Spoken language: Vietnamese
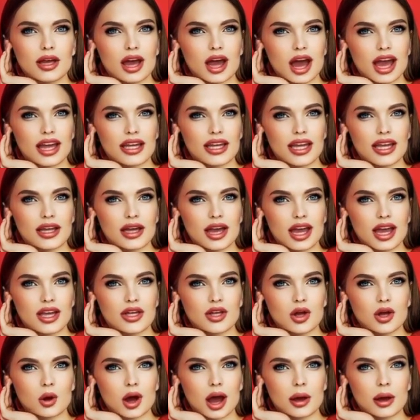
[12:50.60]
hãy liên hệ
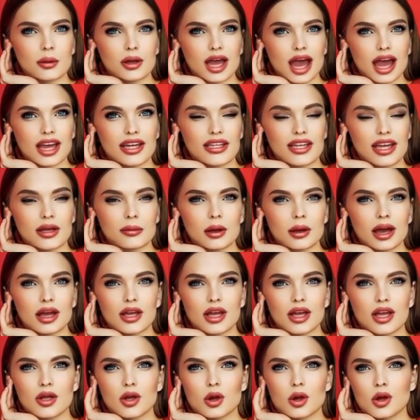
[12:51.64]
số hotline trên màn
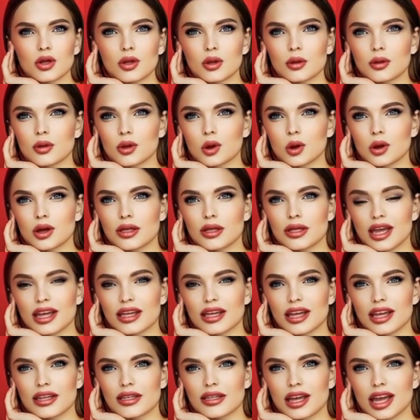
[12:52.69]
hình của chúng tôi
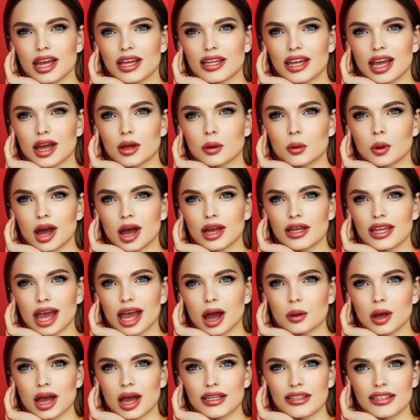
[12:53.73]
để đăng ký đặt quảng
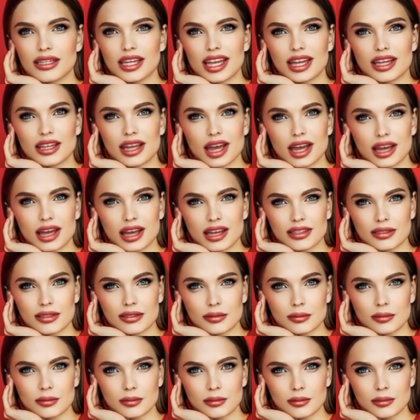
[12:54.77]
cáo anh chị nhé.
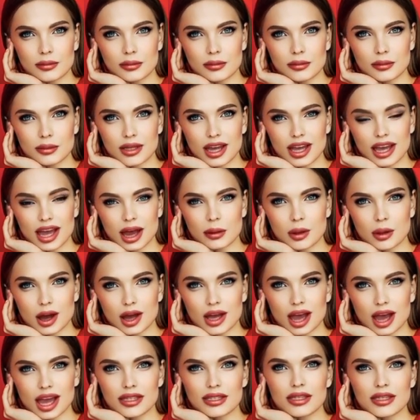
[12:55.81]
Cảm
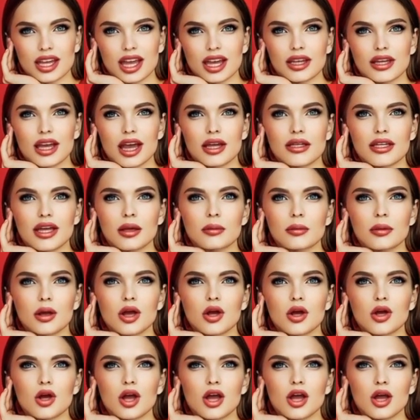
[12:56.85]
ơn anh chị đã tin
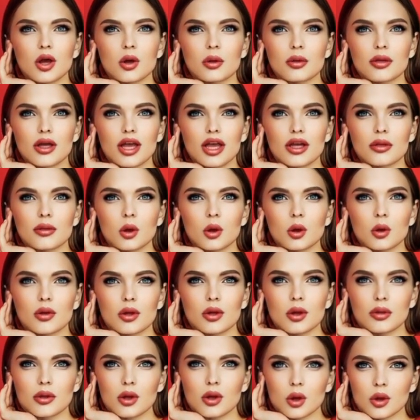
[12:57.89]
tưởng sử dụng dịch vụ
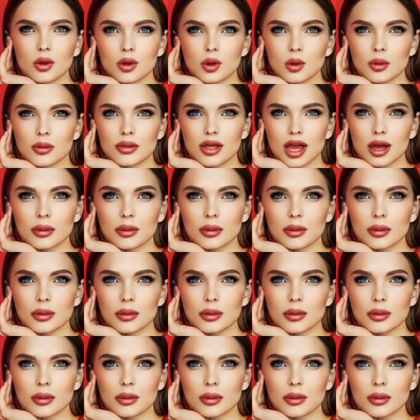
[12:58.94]
chúng tôi cung